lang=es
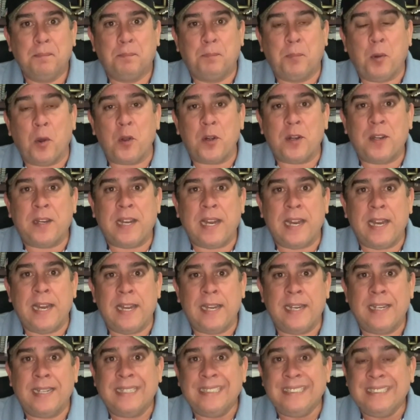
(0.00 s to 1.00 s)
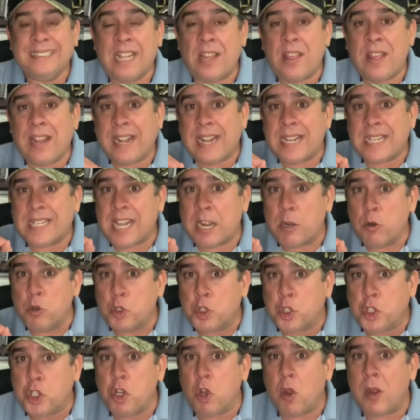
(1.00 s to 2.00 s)
Porque desde que se
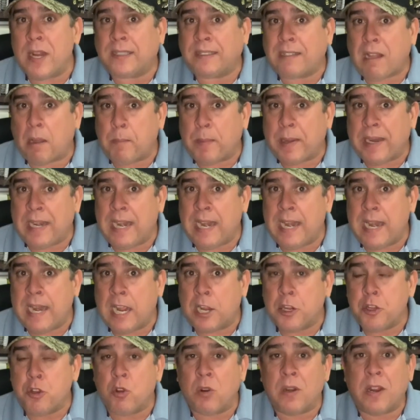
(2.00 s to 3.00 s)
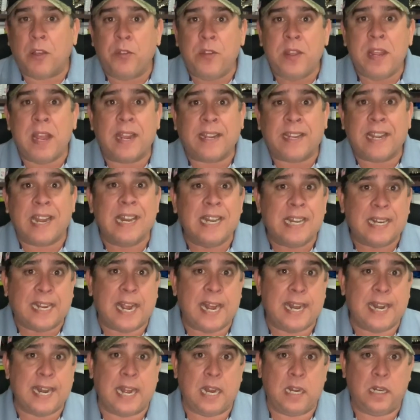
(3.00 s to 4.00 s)
anunció esta pelea, yo les dije aquí en el
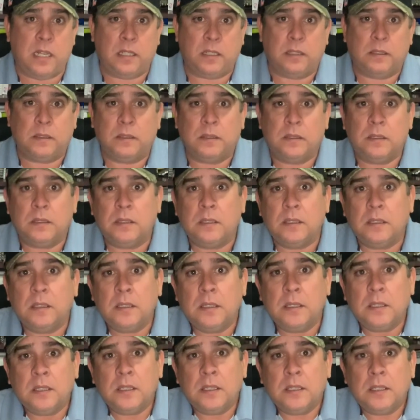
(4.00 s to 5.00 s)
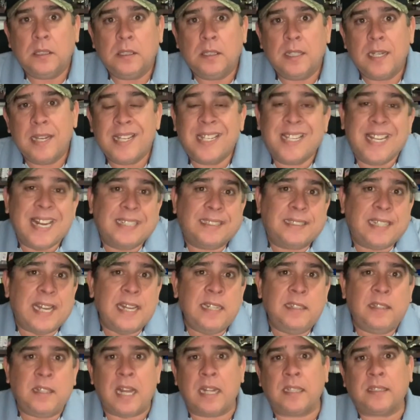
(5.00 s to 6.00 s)
canal,
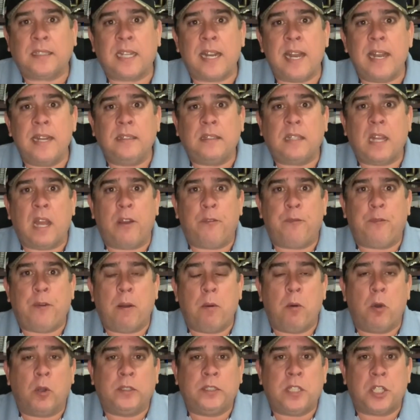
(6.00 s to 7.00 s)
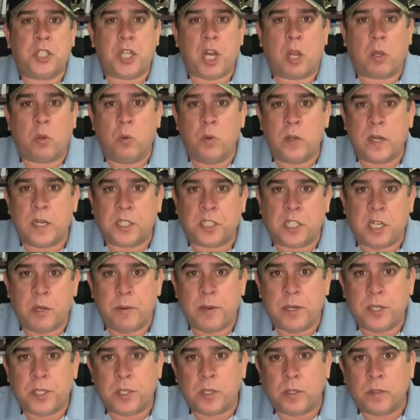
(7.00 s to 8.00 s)
70-30 a favor de Shakur
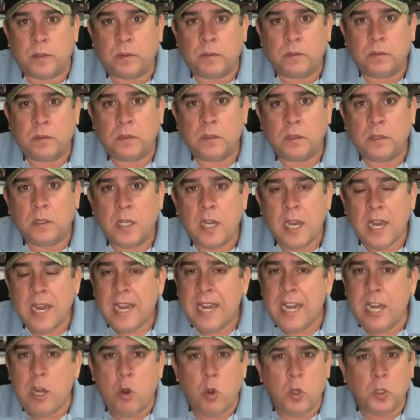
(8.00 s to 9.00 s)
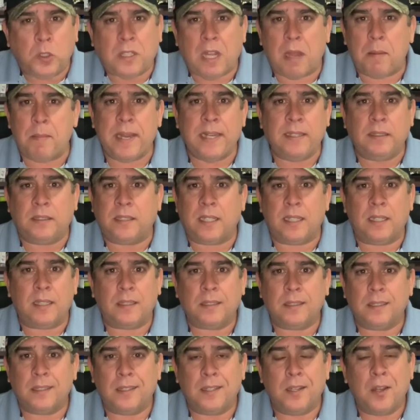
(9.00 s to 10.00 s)
Stevenson. Y
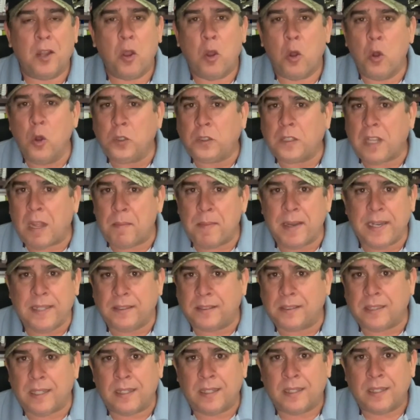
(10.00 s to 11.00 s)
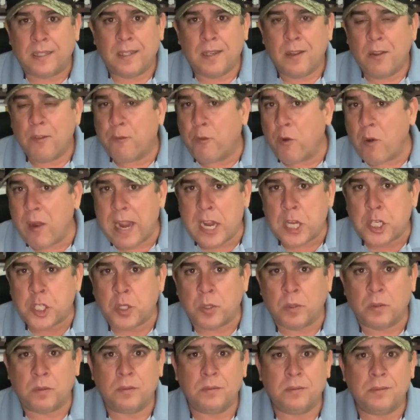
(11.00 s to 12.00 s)
justamente, justamente fue
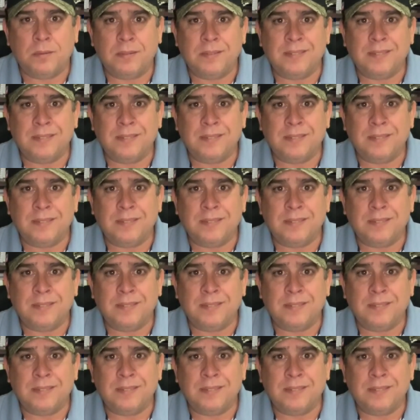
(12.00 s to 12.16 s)
eso.